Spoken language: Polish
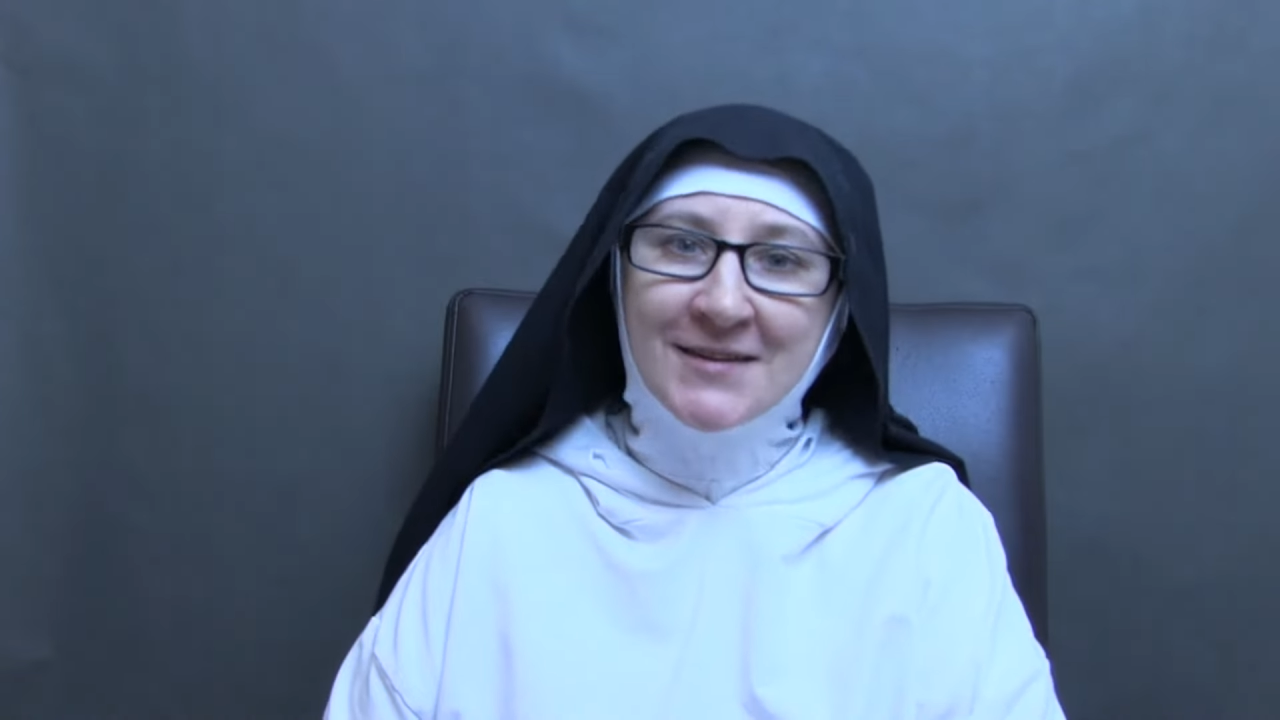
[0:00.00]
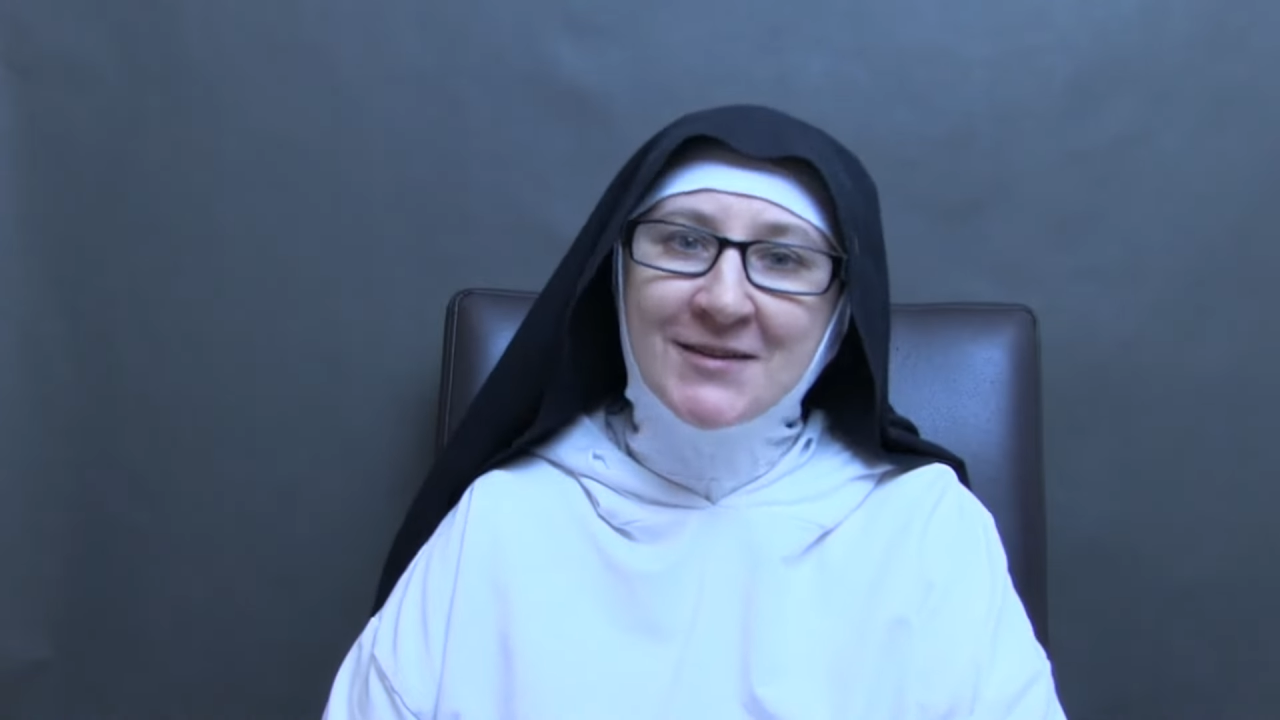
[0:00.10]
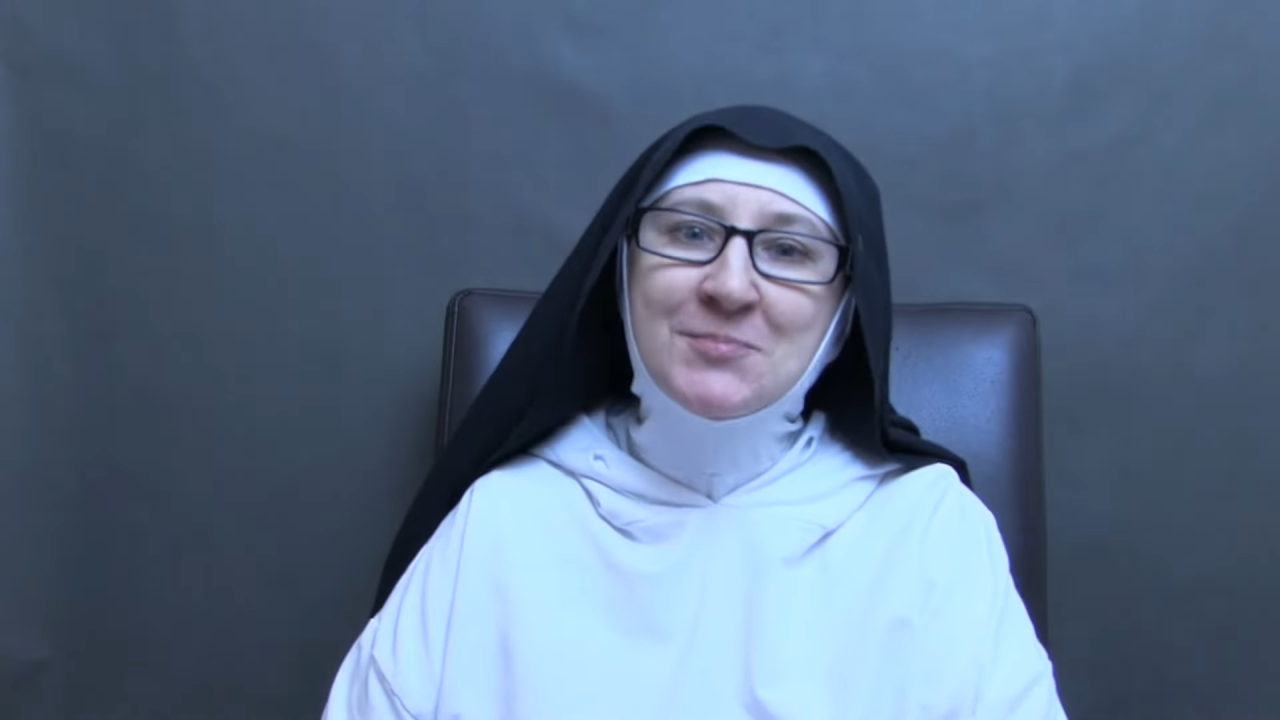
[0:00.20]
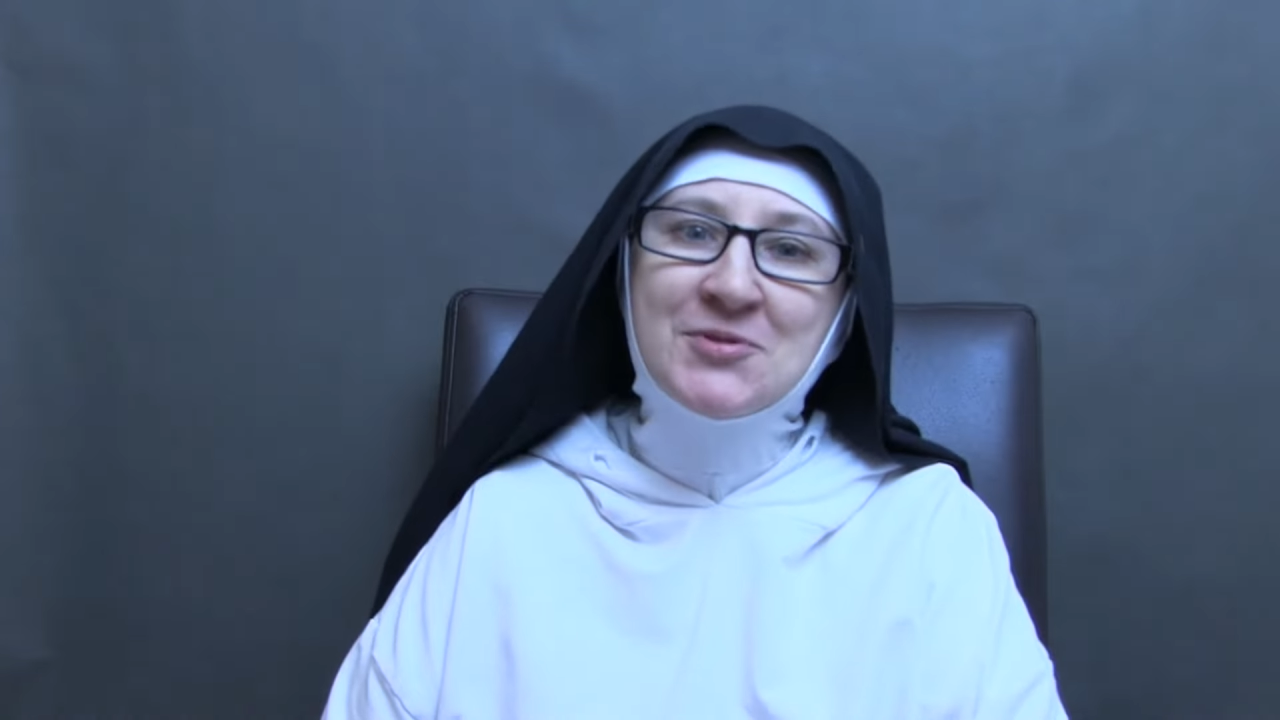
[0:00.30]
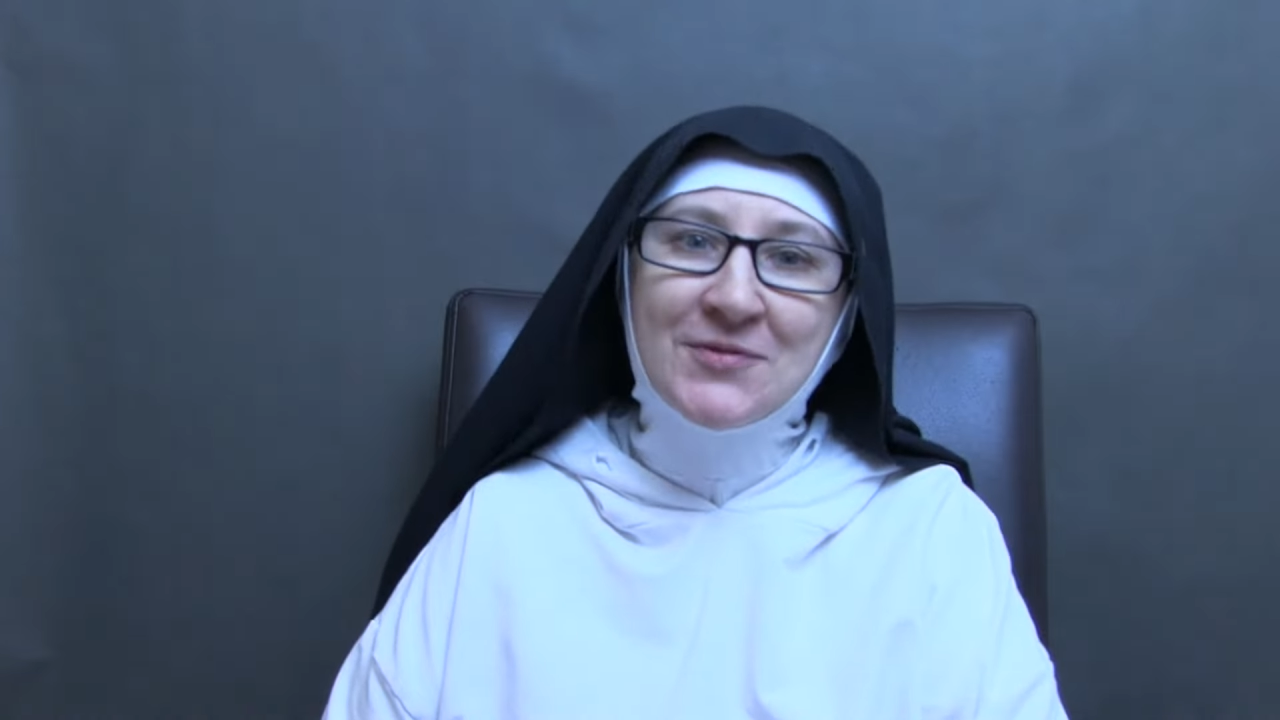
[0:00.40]

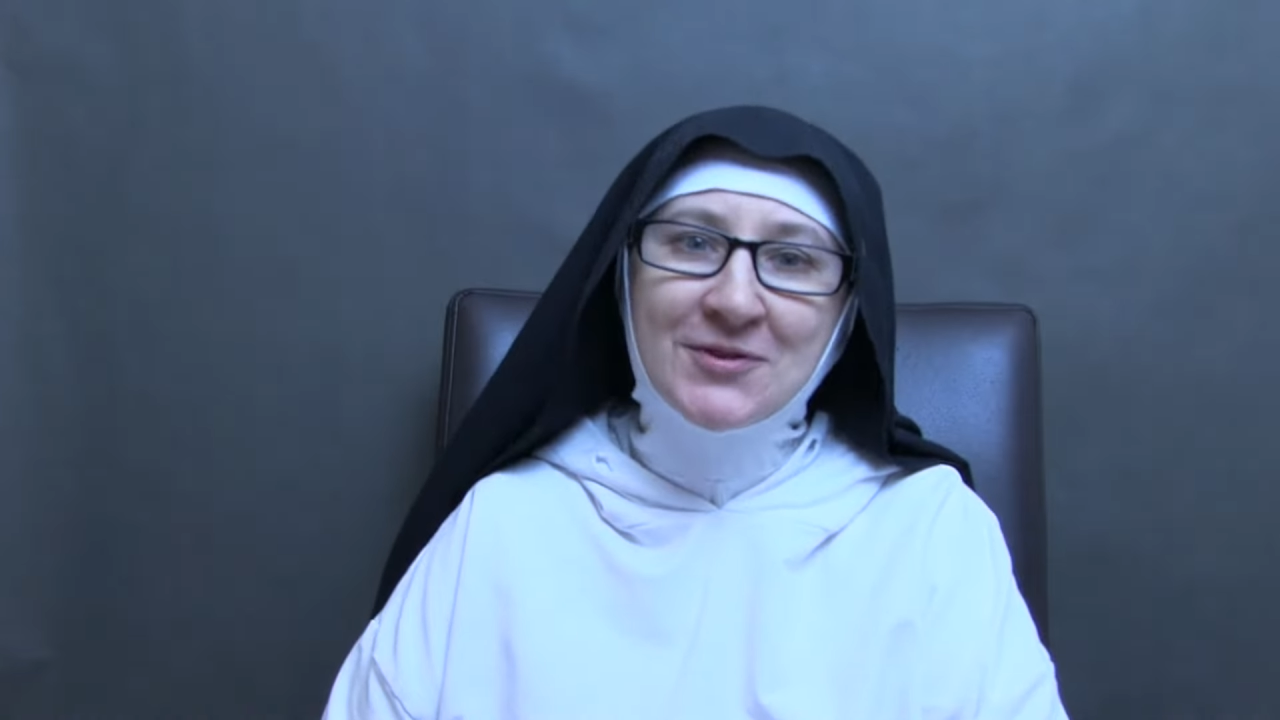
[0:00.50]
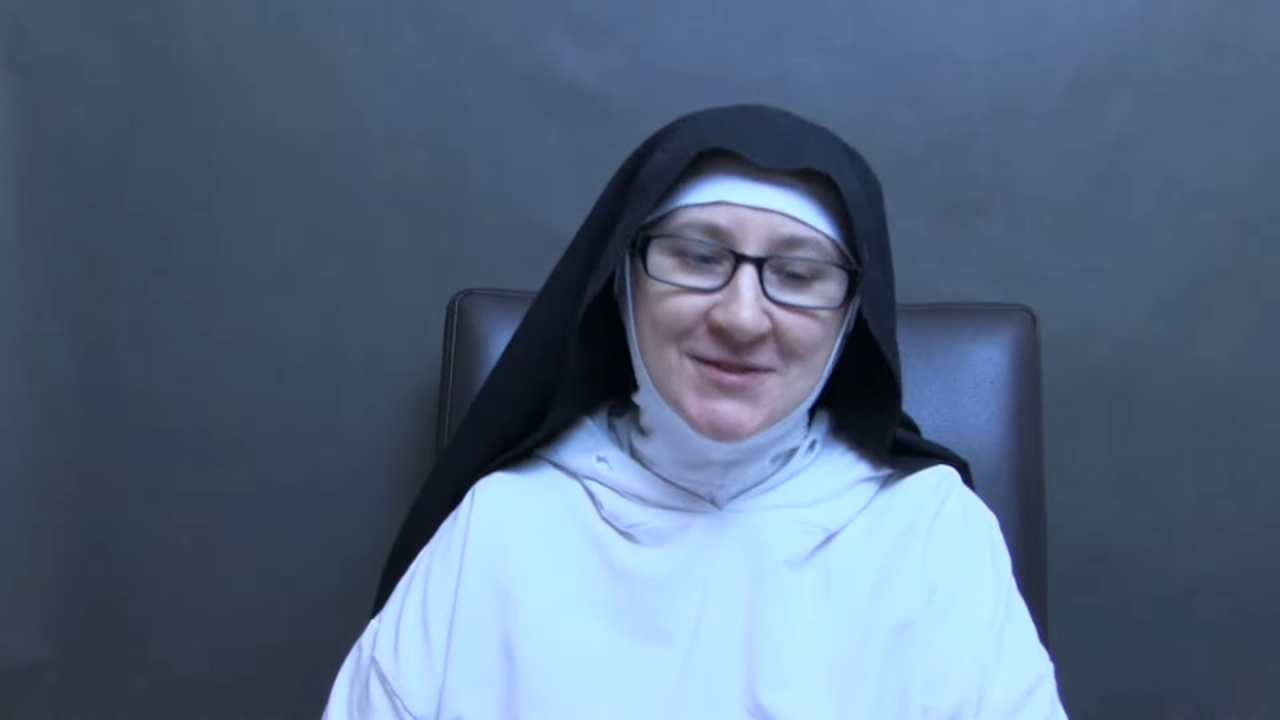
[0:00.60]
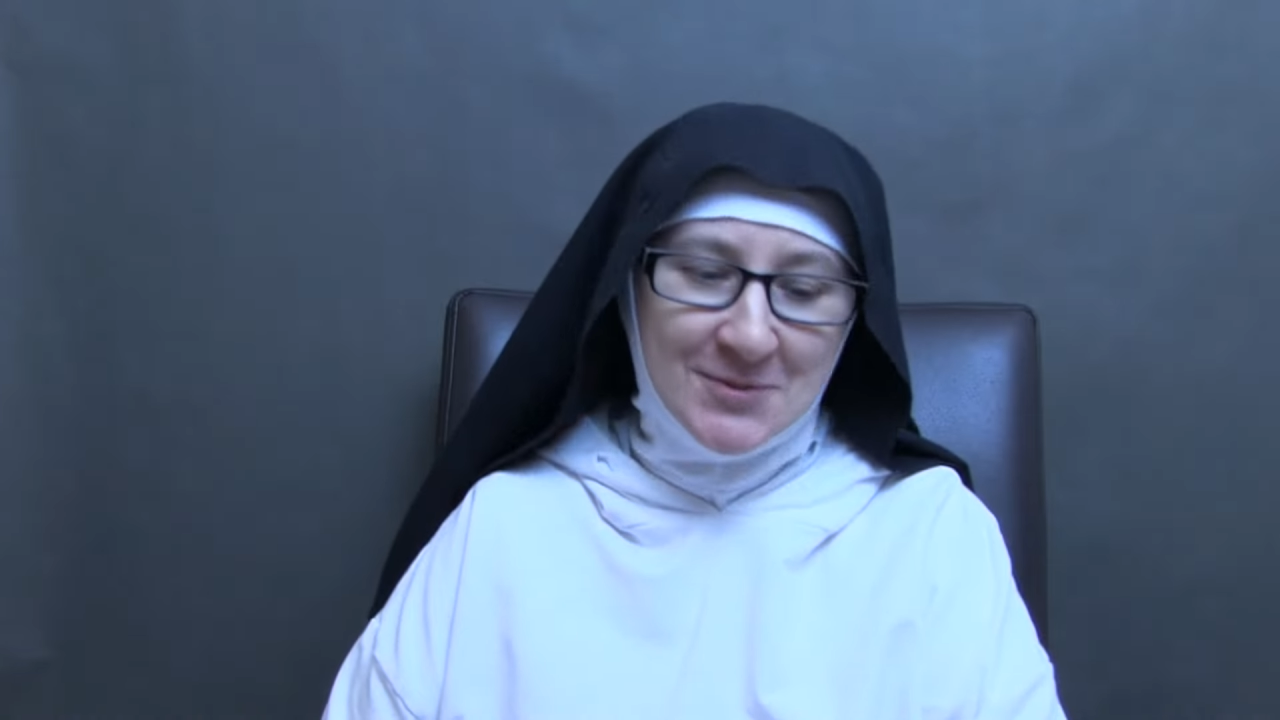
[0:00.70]
Y, pozwolę